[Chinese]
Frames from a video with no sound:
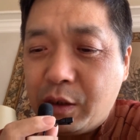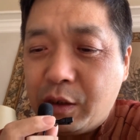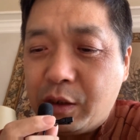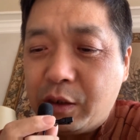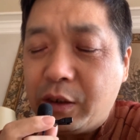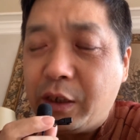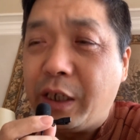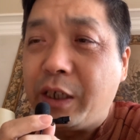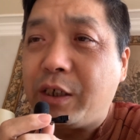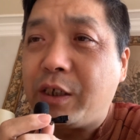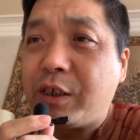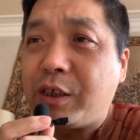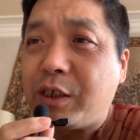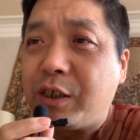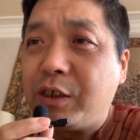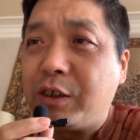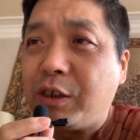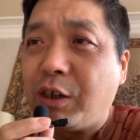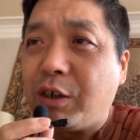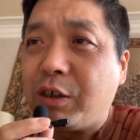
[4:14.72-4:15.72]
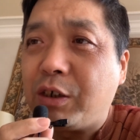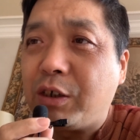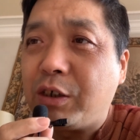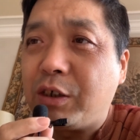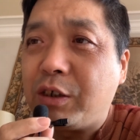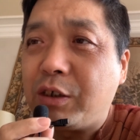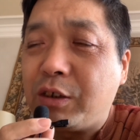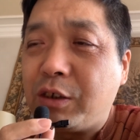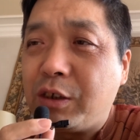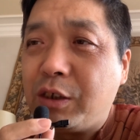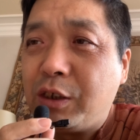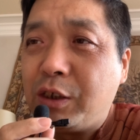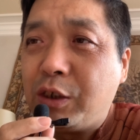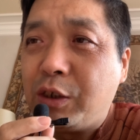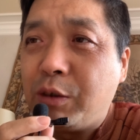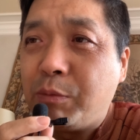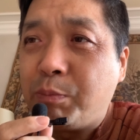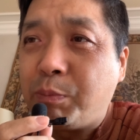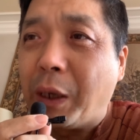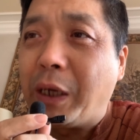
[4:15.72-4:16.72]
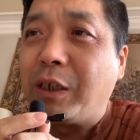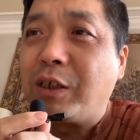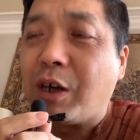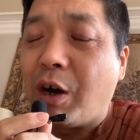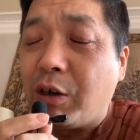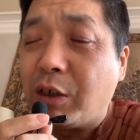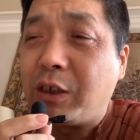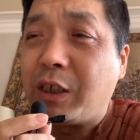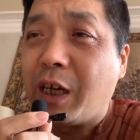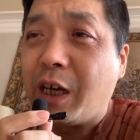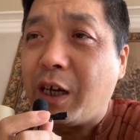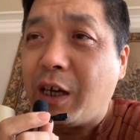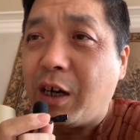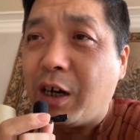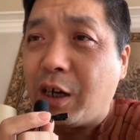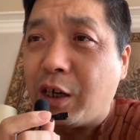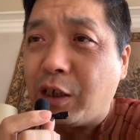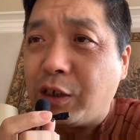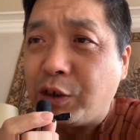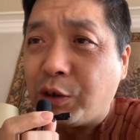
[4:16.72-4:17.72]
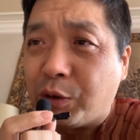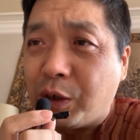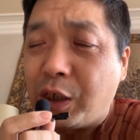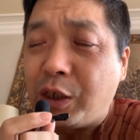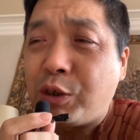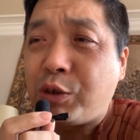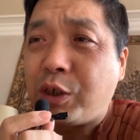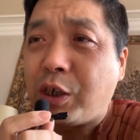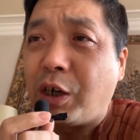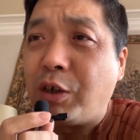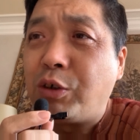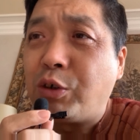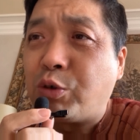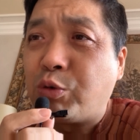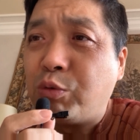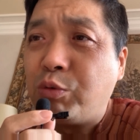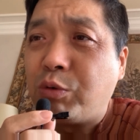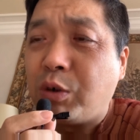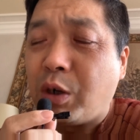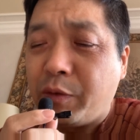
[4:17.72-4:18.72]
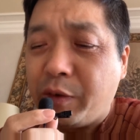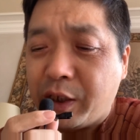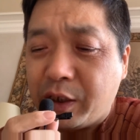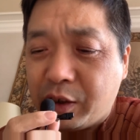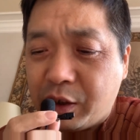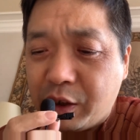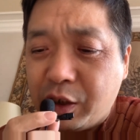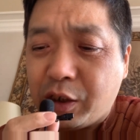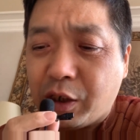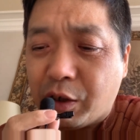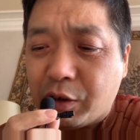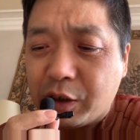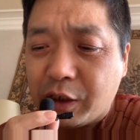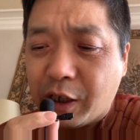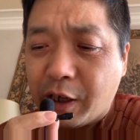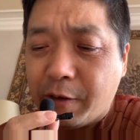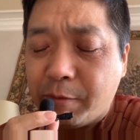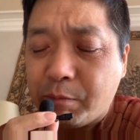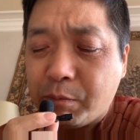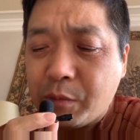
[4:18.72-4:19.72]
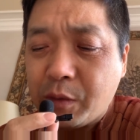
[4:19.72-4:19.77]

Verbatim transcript: 那个是叫北朝鲜啊，有人称中国为西朝鲜。